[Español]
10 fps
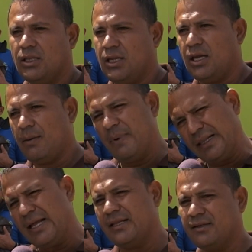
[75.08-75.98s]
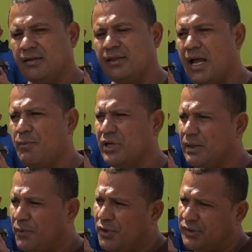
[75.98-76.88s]
de que en verdad necesitamos y
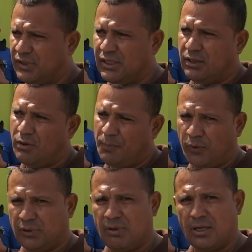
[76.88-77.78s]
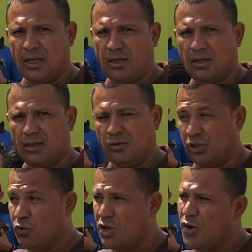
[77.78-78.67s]
este pueblo necesita. No es posible que yo
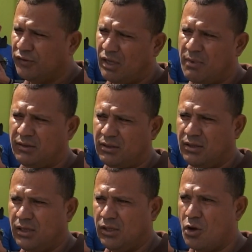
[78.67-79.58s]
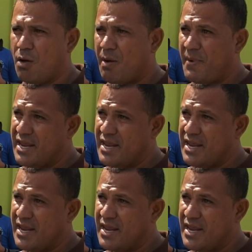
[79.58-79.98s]
tenga un hijo de seis meses y tengo que comprar